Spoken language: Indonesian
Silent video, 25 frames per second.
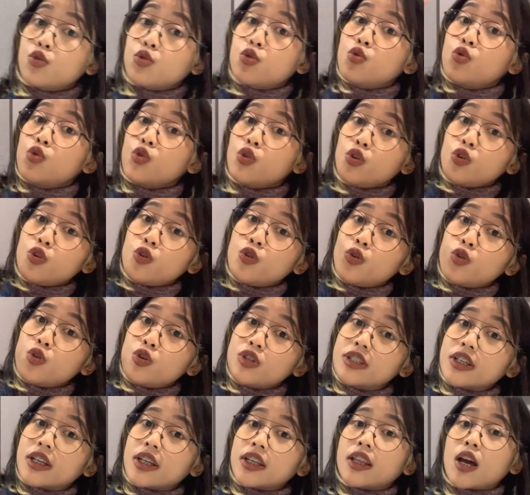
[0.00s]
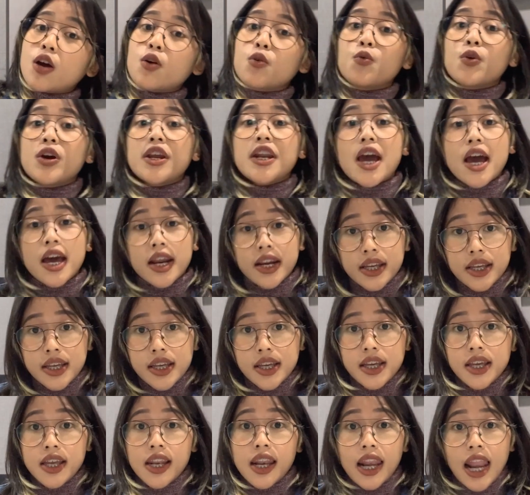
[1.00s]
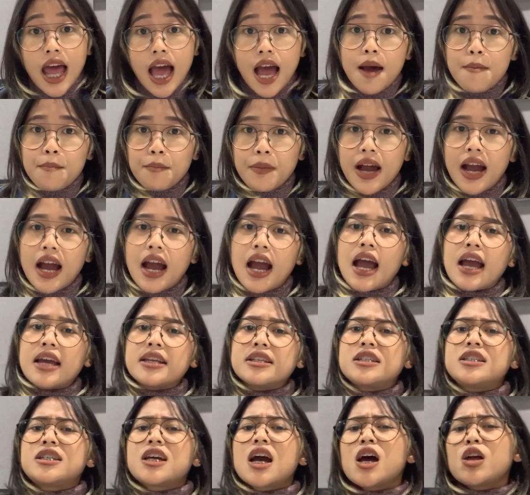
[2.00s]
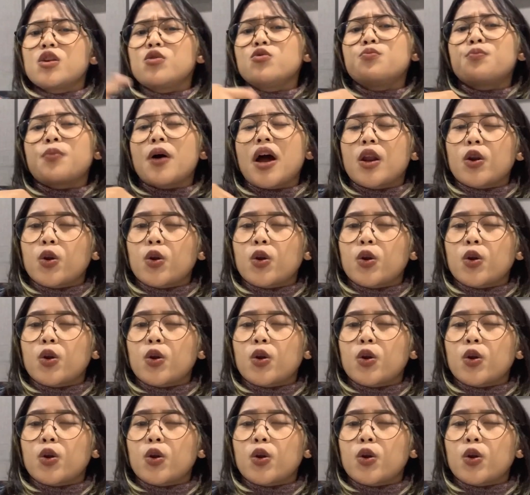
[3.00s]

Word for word: dulu cerita gue dari lapangan. Jangan lupa